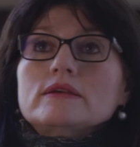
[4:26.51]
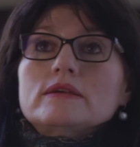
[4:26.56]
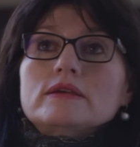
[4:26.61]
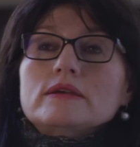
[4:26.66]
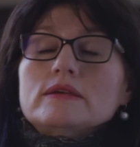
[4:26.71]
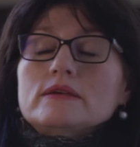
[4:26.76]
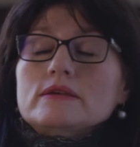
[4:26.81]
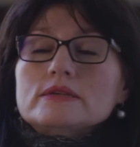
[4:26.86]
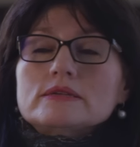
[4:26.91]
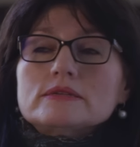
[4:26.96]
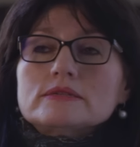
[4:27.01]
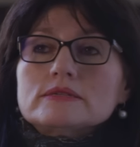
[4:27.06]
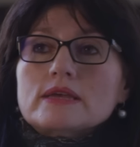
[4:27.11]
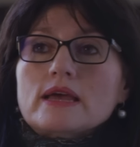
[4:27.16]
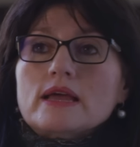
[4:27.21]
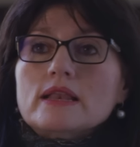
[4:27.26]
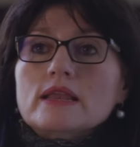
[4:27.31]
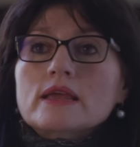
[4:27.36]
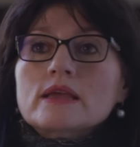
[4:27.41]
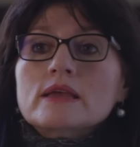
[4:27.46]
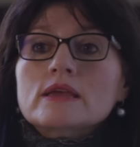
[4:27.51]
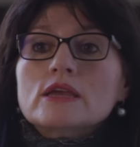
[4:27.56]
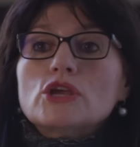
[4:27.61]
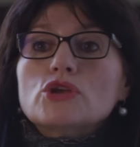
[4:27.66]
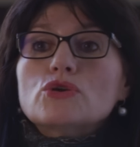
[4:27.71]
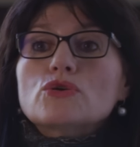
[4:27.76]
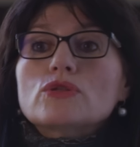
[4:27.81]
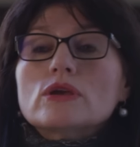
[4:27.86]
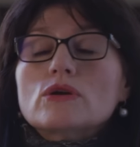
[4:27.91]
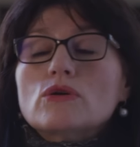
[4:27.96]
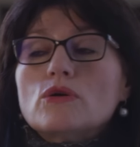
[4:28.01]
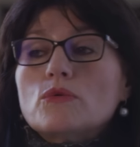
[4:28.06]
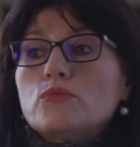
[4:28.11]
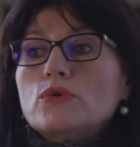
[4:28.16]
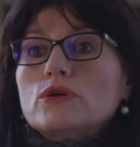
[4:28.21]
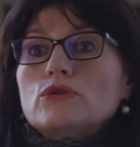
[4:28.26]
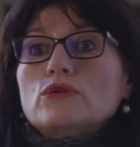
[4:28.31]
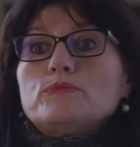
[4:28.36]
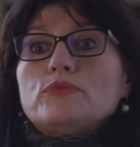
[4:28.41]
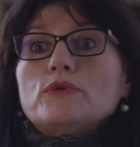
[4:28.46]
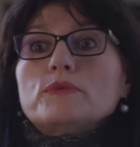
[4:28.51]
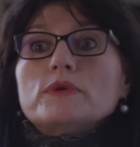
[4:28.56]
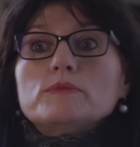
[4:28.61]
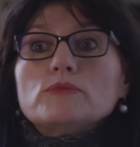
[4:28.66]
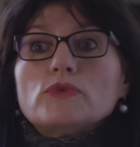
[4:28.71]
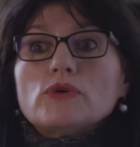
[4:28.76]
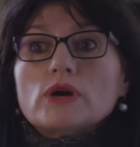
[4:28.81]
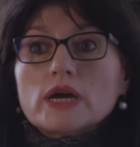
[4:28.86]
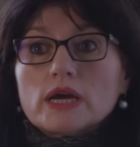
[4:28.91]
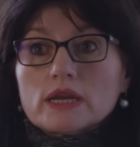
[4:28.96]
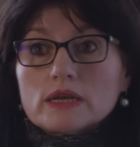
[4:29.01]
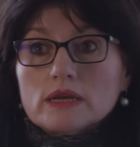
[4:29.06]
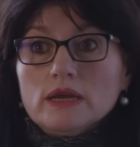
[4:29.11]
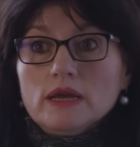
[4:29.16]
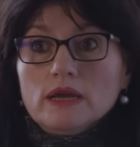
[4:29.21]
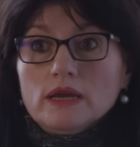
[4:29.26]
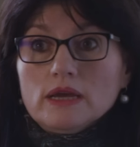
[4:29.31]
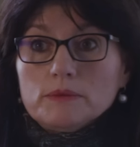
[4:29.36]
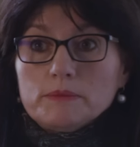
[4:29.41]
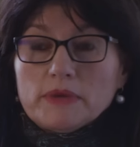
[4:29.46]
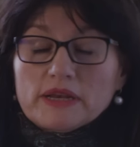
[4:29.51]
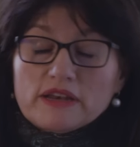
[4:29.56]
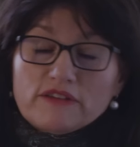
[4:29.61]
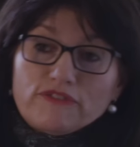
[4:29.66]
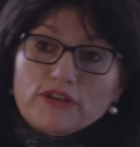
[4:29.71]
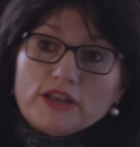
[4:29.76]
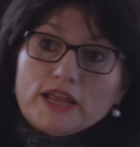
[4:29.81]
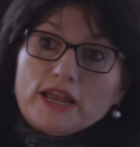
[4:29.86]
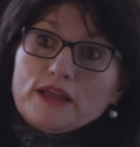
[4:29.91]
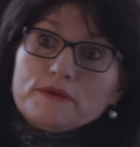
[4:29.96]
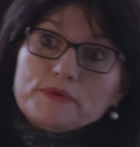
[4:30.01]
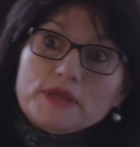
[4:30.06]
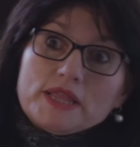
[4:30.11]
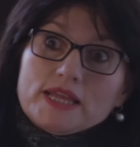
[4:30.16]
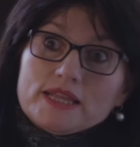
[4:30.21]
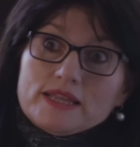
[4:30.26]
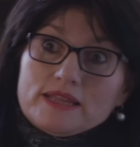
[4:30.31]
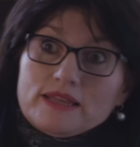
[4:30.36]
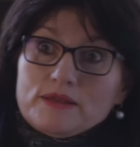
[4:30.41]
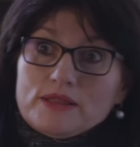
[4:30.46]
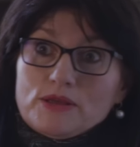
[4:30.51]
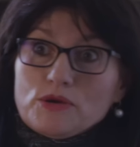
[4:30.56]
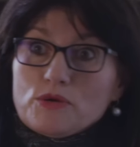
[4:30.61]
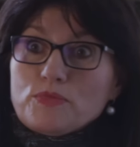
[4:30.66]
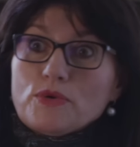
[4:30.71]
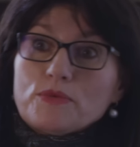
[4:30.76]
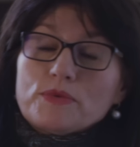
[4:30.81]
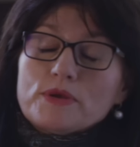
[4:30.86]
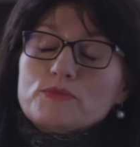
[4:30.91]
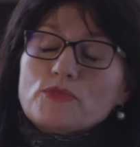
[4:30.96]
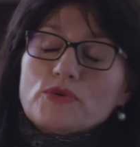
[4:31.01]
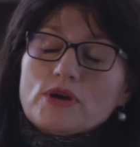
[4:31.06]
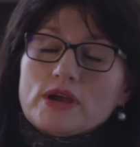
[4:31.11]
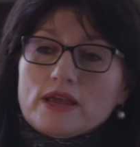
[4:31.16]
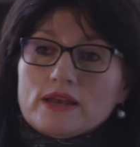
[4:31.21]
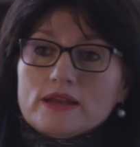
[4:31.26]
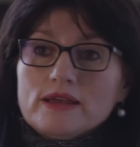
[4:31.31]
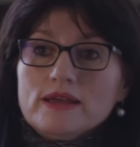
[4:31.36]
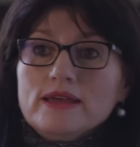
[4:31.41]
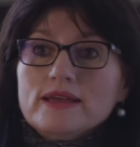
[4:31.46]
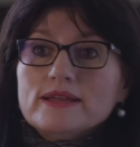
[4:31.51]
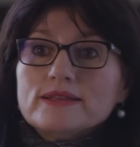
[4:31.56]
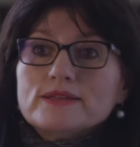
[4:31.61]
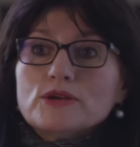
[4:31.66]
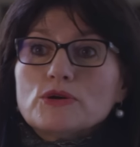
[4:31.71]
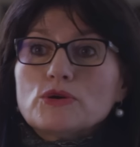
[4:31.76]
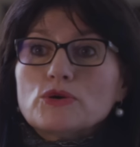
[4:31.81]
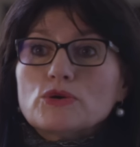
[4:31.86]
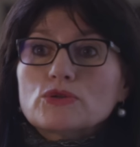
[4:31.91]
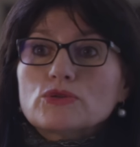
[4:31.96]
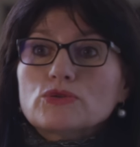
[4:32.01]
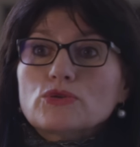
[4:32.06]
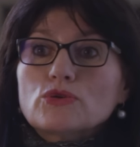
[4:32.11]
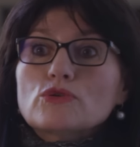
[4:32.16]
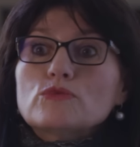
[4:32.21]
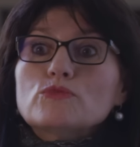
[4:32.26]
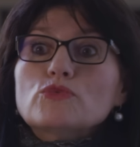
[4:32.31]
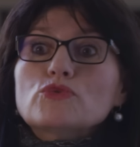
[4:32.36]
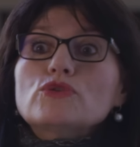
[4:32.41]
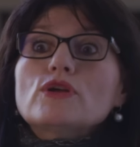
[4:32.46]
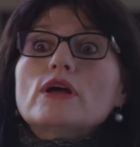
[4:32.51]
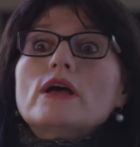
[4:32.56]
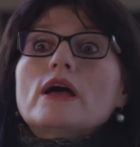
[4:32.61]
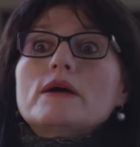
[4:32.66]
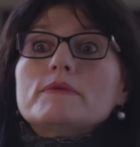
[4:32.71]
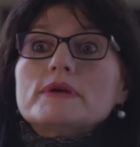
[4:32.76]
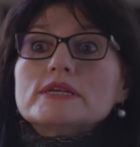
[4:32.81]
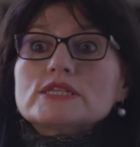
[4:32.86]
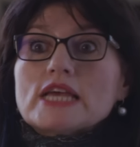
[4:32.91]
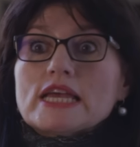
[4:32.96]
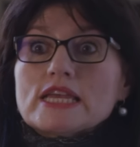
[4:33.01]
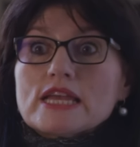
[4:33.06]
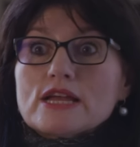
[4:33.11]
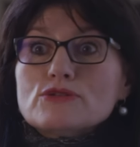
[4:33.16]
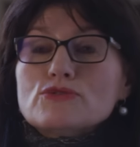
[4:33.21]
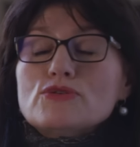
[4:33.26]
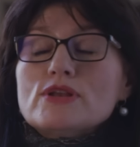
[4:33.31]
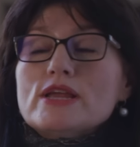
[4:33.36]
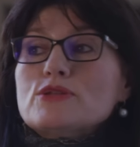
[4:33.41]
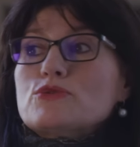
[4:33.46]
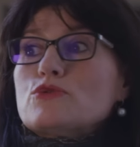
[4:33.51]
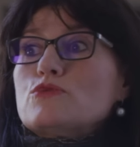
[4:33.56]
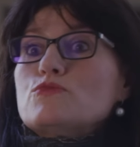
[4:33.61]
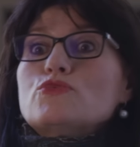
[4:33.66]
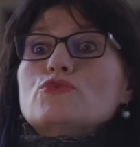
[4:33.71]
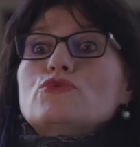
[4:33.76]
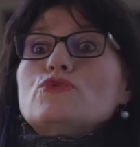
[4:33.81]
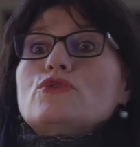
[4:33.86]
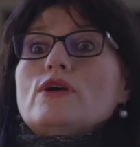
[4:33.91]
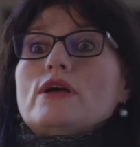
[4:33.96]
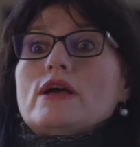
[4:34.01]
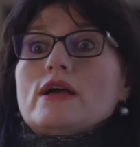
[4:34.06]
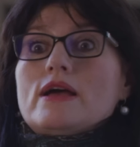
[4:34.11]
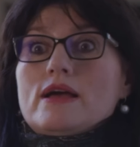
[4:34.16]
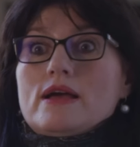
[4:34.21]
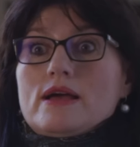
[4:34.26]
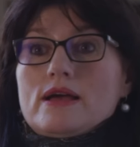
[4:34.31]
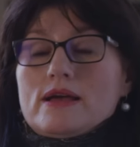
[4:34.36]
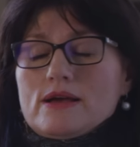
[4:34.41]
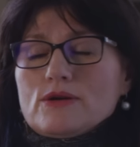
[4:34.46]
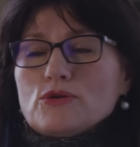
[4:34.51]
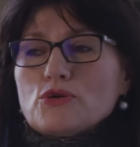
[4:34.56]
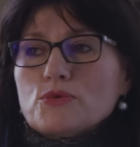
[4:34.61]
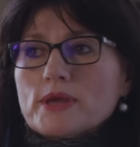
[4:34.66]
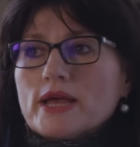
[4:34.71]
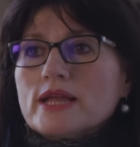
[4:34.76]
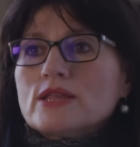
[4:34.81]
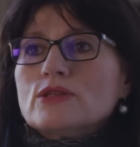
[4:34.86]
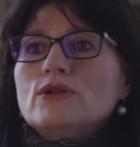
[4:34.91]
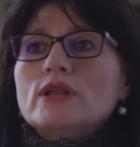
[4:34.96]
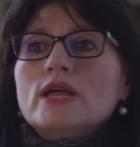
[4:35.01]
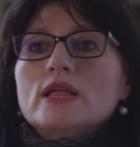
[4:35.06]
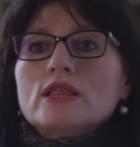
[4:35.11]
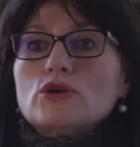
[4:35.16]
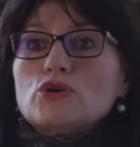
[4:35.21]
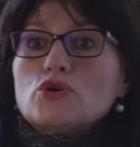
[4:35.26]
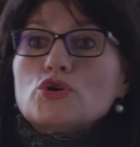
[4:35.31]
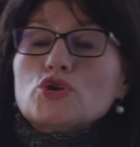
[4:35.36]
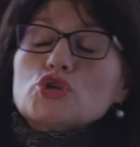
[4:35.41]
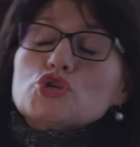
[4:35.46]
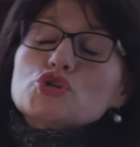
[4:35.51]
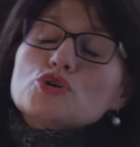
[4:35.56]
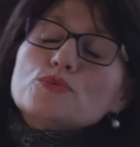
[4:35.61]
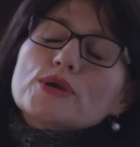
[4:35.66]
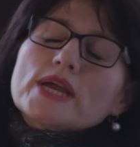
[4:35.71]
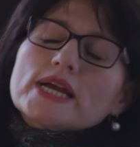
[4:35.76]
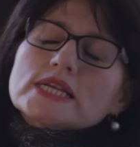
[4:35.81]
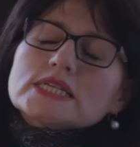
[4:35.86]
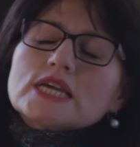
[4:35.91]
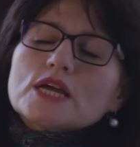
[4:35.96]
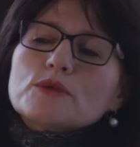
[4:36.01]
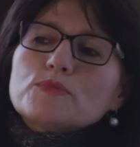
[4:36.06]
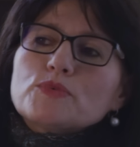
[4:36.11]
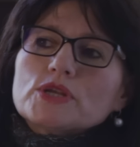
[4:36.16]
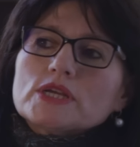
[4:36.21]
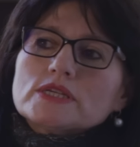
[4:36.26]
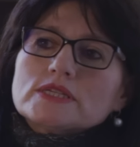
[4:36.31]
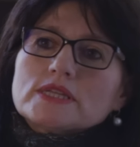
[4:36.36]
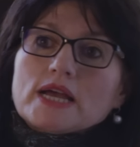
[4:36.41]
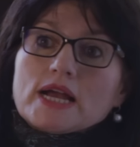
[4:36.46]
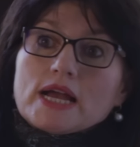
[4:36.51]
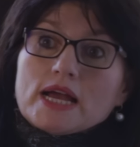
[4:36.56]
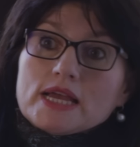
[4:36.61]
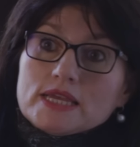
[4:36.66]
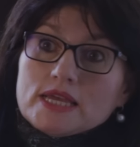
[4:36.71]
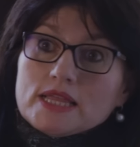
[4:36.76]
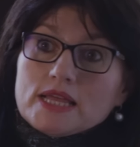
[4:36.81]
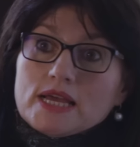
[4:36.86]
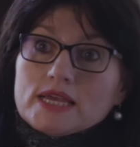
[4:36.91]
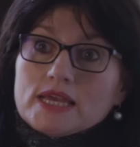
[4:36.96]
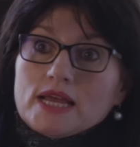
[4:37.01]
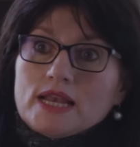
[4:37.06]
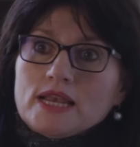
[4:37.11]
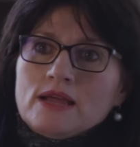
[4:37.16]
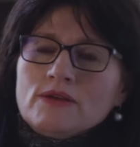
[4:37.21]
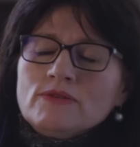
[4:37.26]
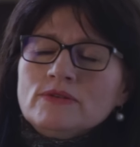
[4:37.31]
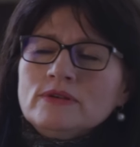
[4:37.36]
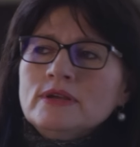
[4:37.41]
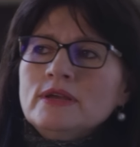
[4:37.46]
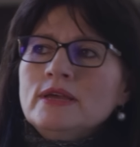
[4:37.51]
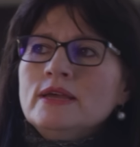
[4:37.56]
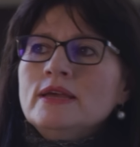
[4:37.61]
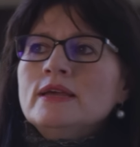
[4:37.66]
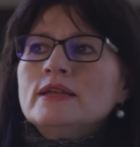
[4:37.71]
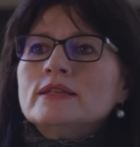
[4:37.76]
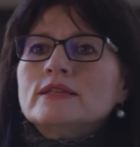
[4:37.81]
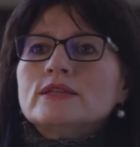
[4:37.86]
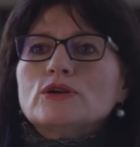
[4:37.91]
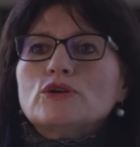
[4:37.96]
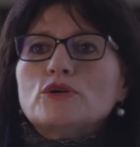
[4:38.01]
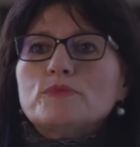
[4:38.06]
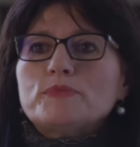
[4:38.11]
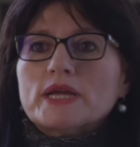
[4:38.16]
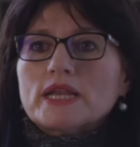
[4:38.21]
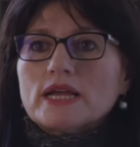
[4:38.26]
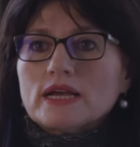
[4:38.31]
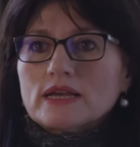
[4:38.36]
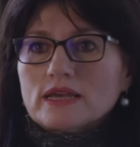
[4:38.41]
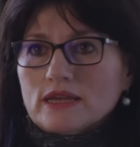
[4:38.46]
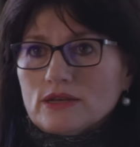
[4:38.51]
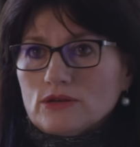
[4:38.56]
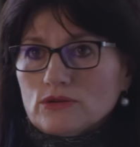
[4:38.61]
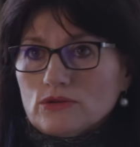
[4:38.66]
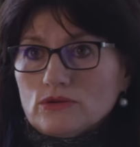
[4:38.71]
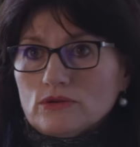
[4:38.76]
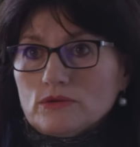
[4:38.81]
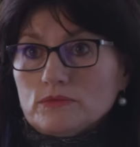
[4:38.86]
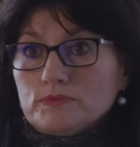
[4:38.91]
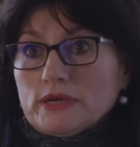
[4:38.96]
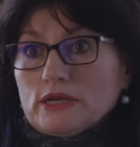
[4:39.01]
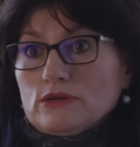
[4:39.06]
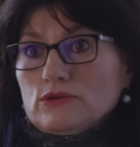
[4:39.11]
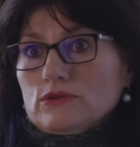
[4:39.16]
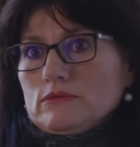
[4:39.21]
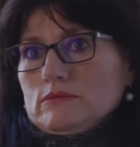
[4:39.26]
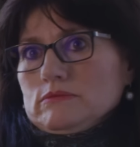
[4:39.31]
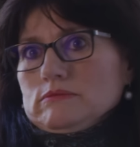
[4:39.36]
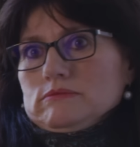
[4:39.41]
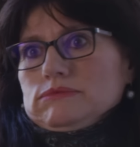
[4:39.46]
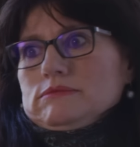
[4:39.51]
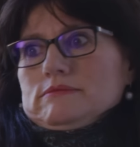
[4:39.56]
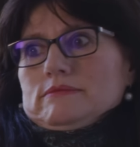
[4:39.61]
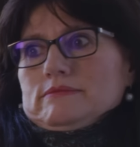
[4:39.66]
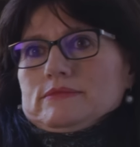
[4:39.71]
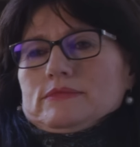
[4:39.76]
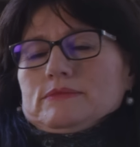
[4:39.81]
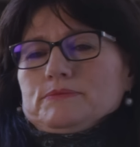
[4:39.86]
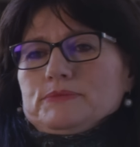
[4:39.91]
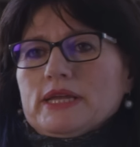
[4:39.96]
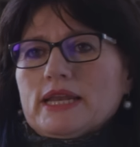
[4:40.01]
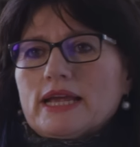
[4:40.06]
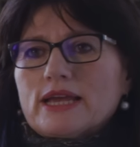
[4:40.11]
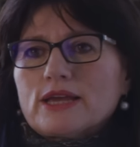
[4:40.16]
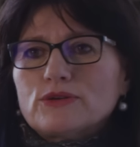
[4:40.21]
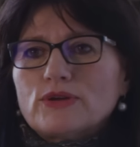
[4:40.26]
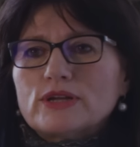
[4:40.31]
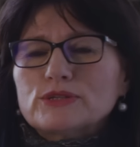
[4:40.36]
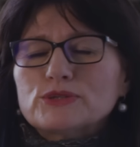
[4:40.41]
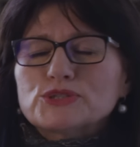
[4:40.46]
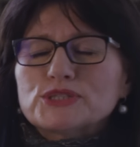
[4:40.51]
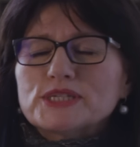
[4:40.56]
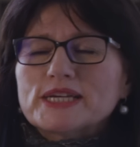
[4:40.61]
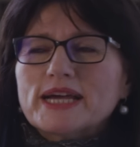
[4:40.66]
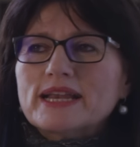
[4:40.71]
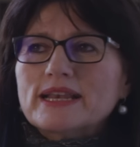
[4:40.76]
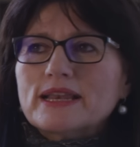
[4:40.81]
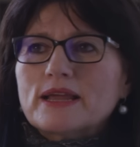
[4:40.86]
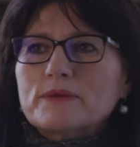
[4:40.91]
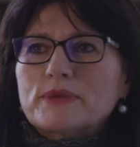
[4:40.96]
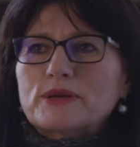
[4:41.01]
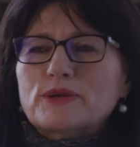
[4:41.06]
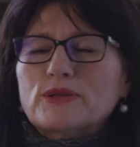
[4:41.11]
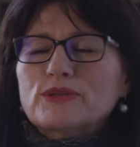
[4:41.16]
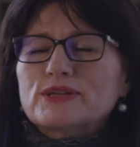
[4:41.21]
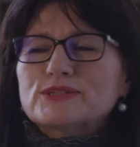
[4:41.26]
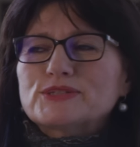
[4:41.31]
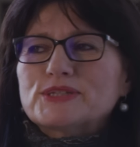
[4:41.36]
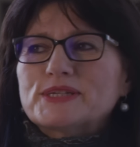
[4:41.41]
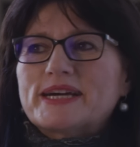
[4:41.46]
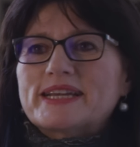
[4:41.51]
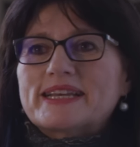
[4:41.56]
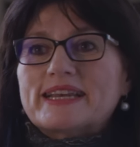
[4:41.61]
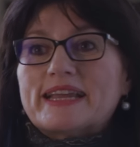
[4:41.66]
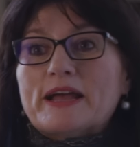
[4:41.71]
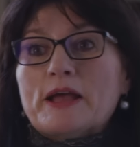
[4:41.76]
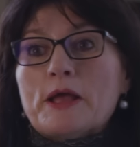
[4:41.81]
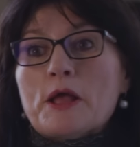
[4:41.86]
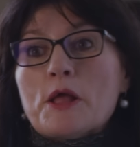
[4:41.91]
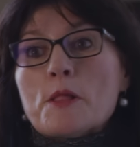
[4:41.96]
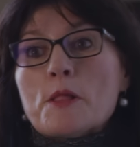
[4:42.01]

Eh, salen y yo digo, bueno, pobre mujer, me refería a la vidente, digo, pobre mujer, digo, todo el mundo avasallándola y todo el mundo agobiándola, digo, yo voy a echar por esta calle de aquí al lado, digo, para que no, para no, para que no atosigarla, para no atosigarla.